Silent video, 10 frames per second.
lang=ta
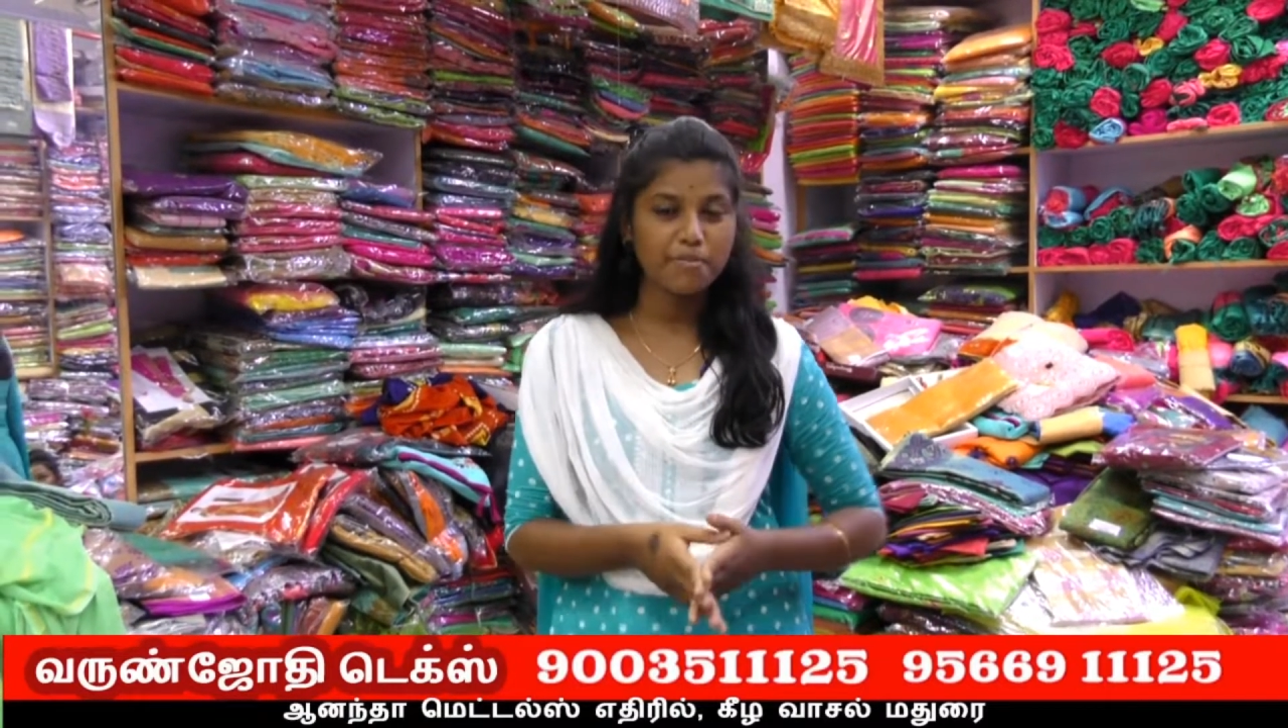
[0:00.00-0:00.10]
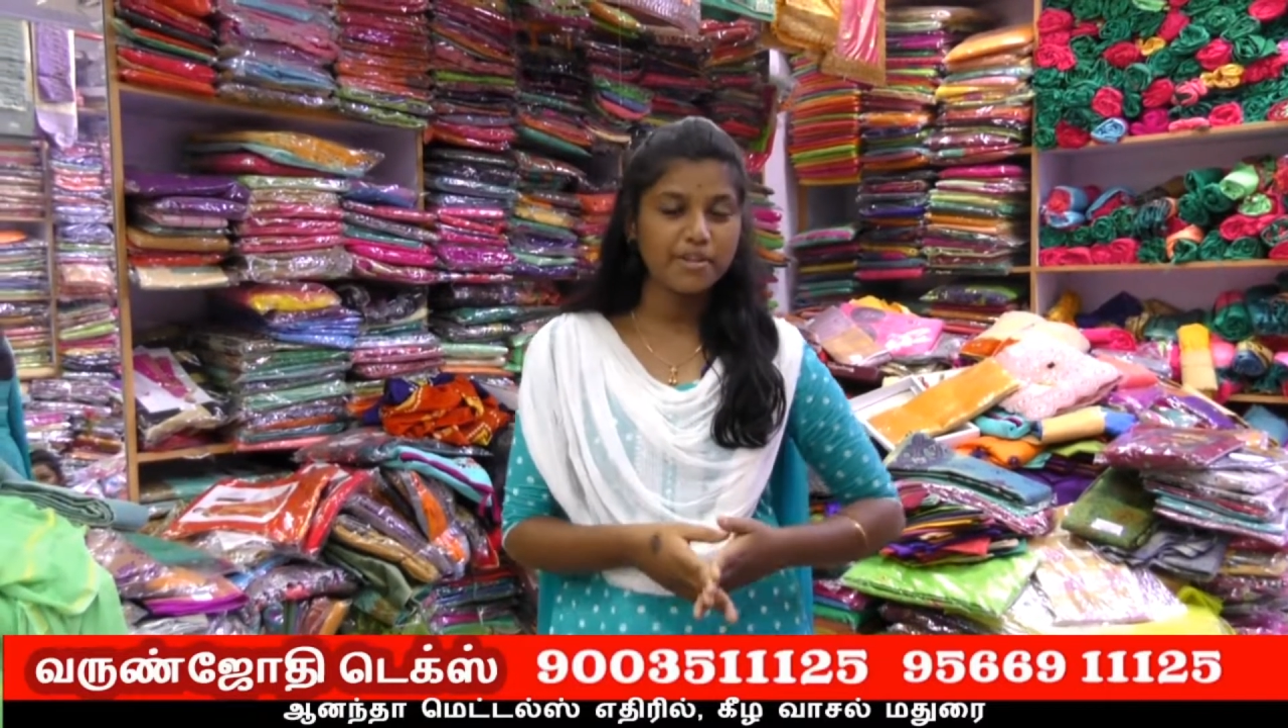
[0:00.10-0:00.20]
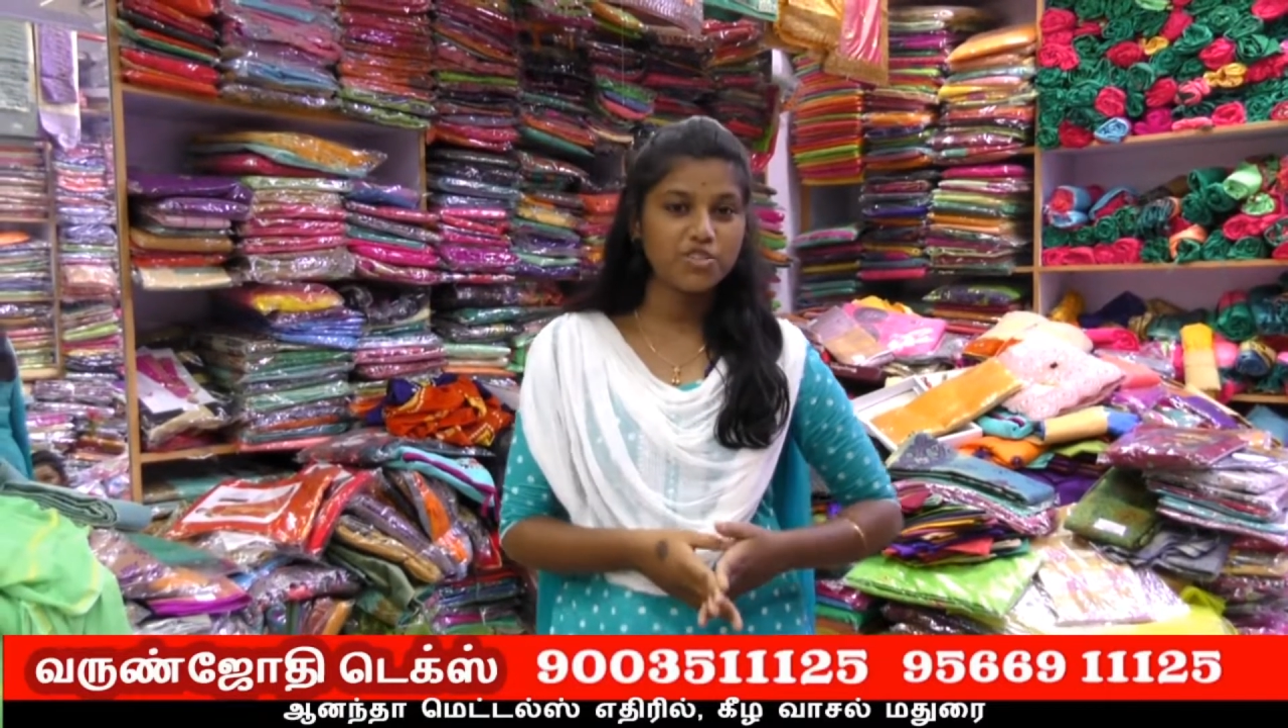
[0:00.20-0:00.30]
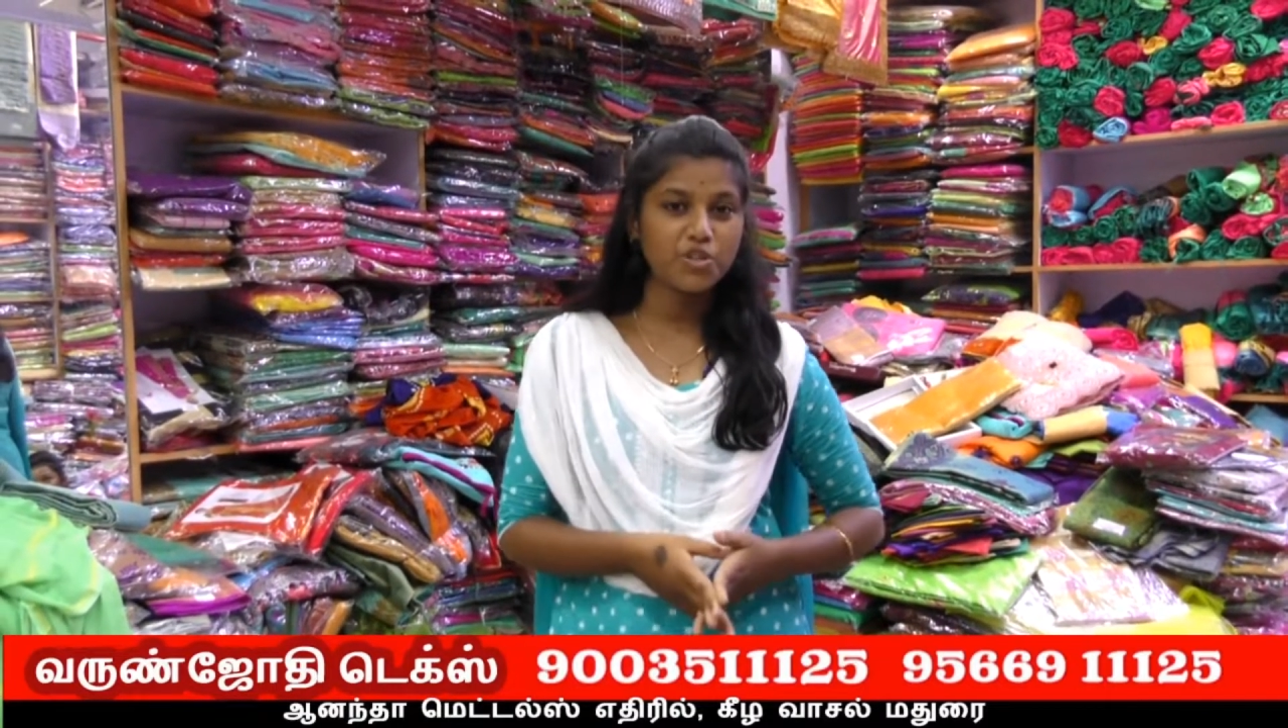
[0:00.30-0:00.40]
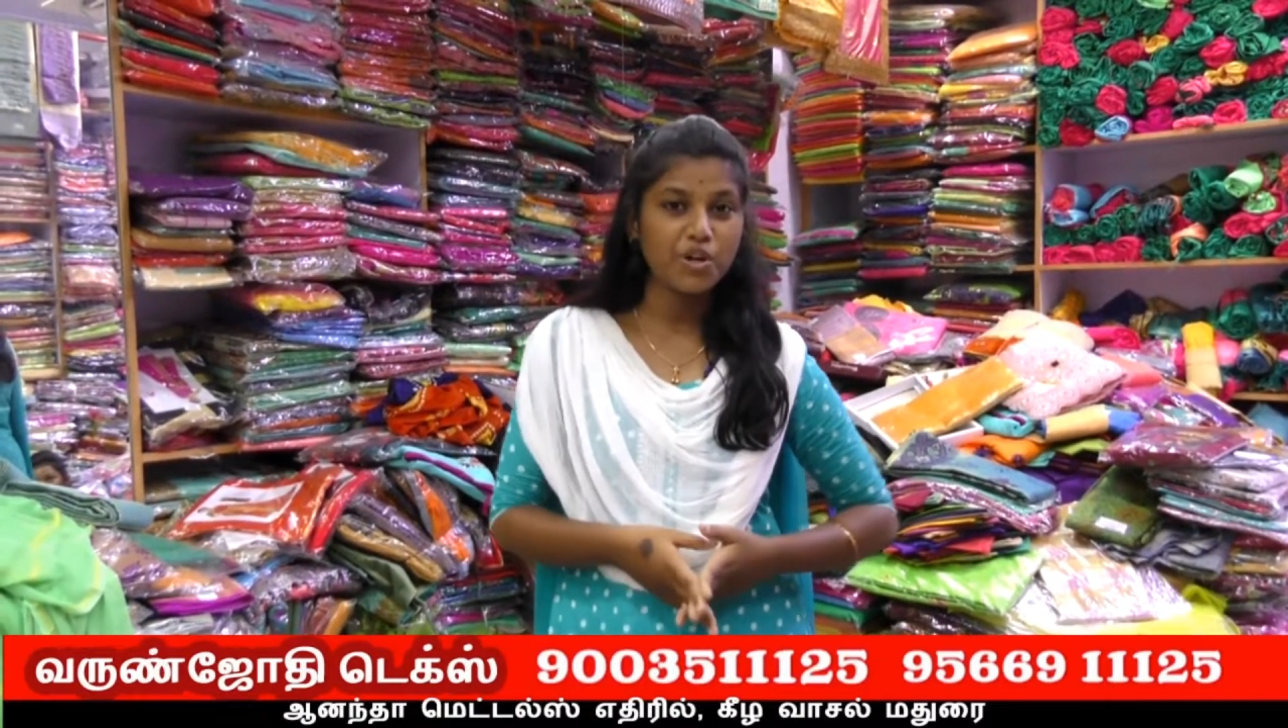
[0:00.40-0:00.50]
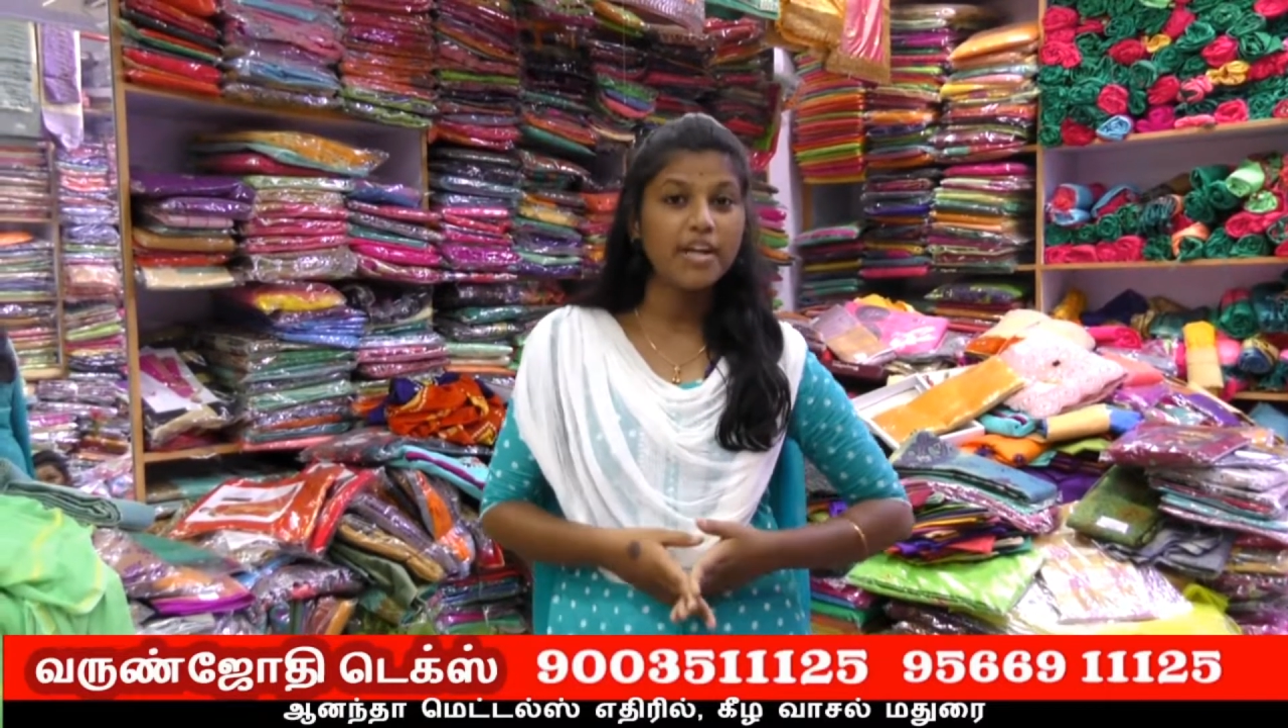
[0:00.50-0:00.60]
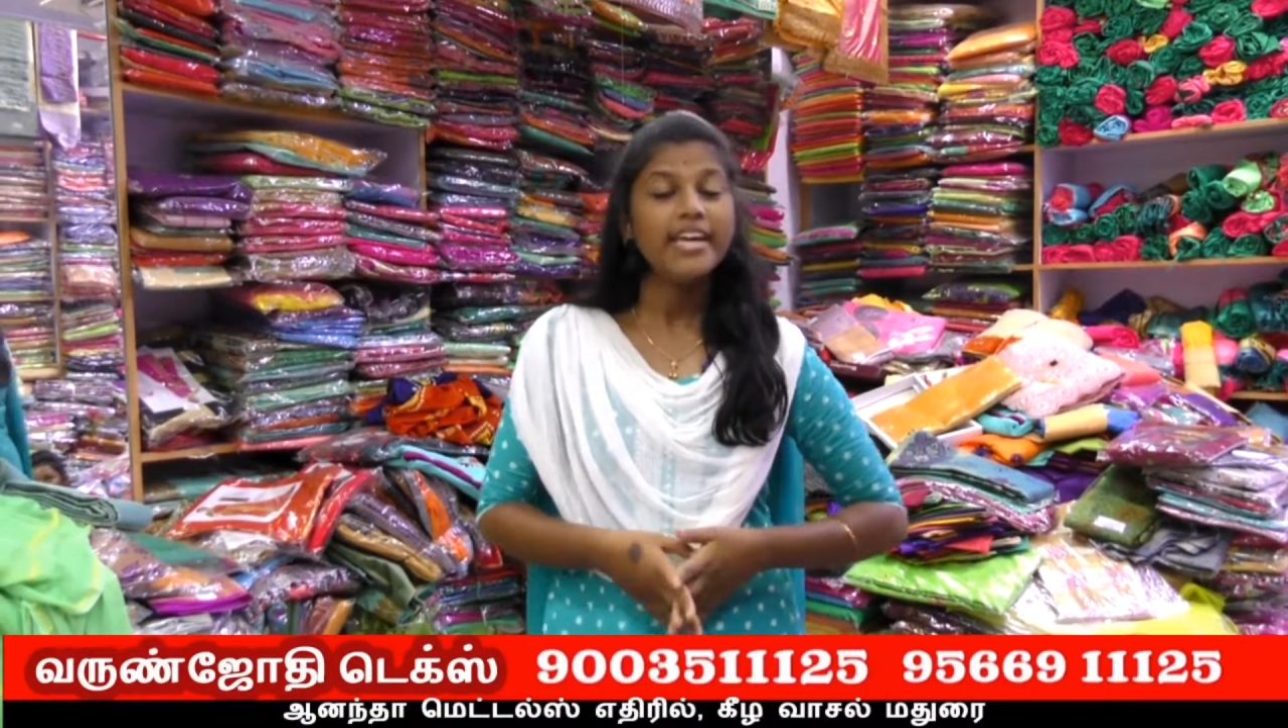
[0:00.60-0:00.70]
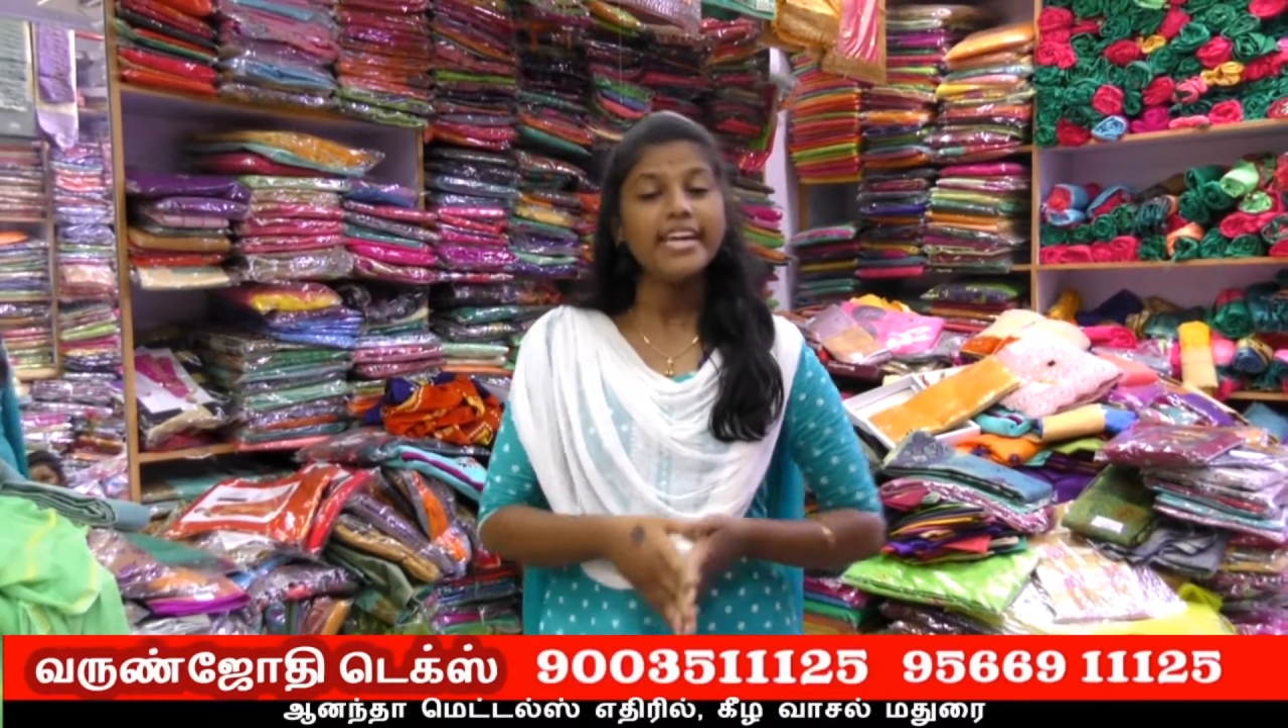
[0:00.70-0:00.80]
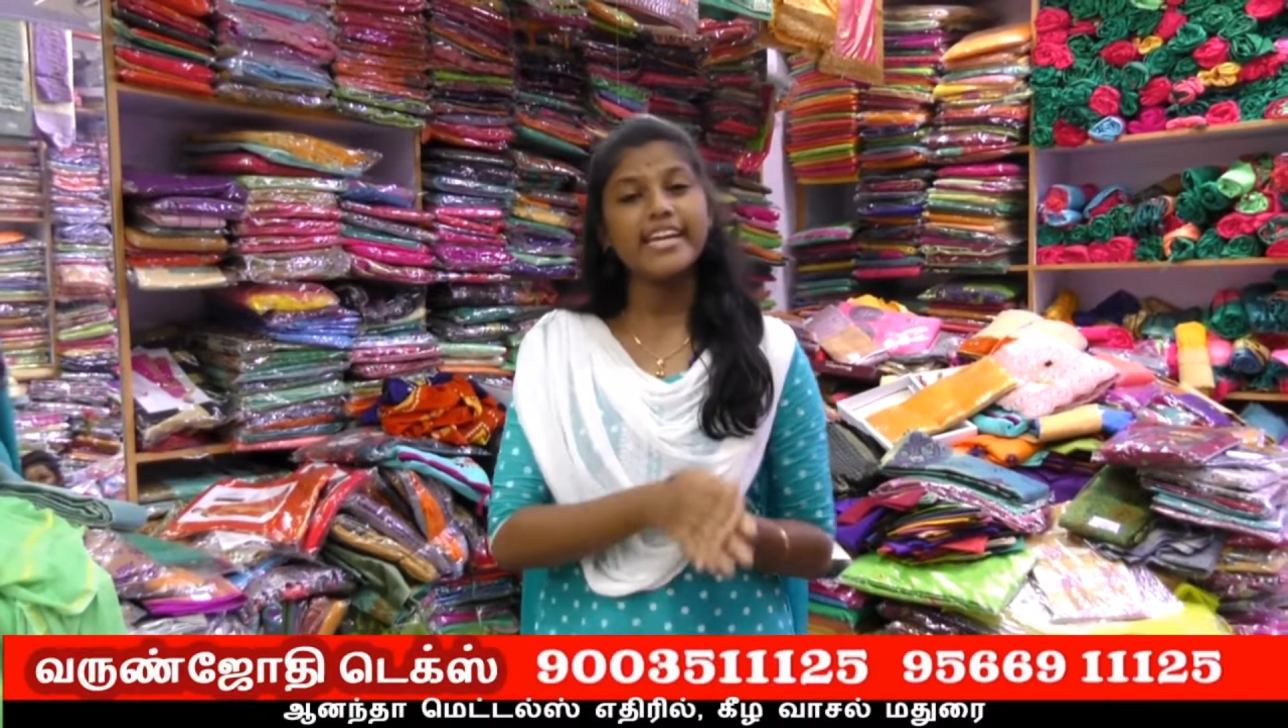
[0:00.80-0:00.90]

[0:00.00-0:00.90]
கிளிக் பண்ணி வச்சுக்கோங்க